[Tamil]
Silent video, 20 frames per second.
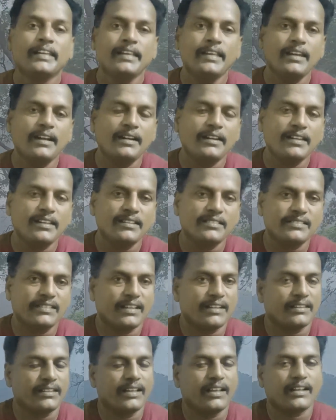ஈரட்டியை
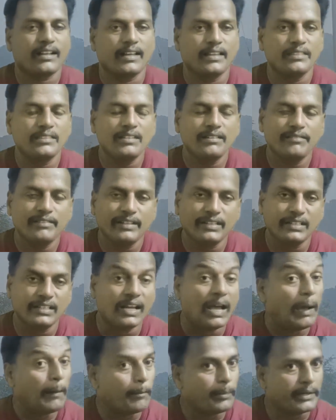சேர்ந்த
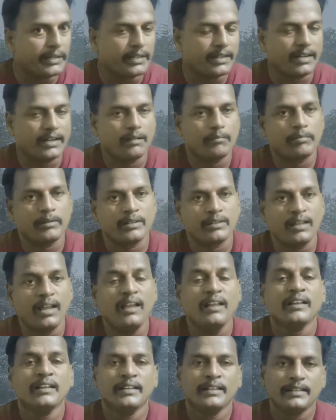கந்தவேலு அப்படிங்கிற நபர்
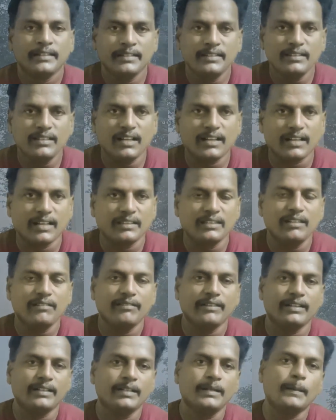தான் இந்த
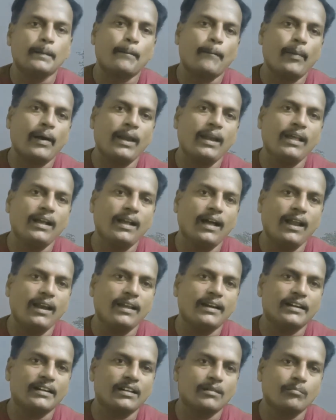கந்தவேலு பல
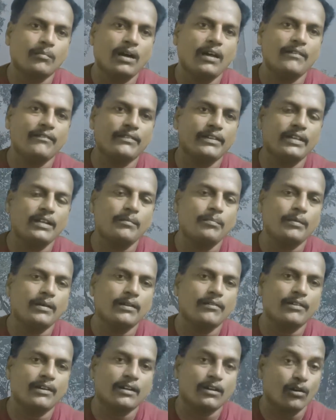காலகட்டமாக
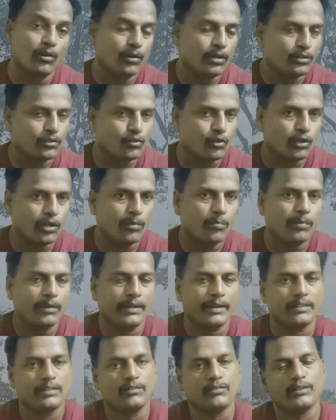வீரப்பன் அவர்களோட
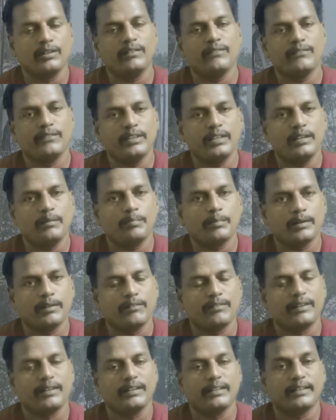தொடர்பில் இருந்தவர் வீரப்பன்
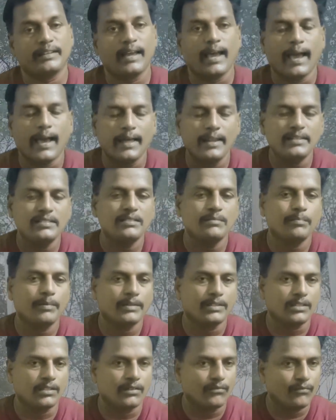அவர்களுக்கு அரிசி
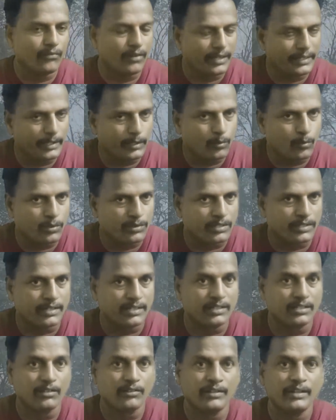பத்தியம் வாங்கி
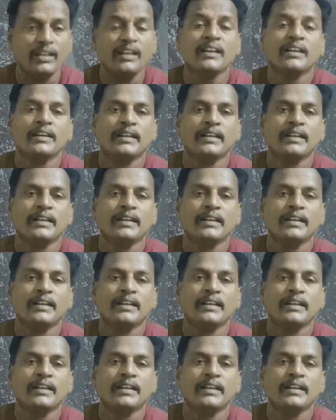கொடுத்துக்கிட்டு இருந்தவர்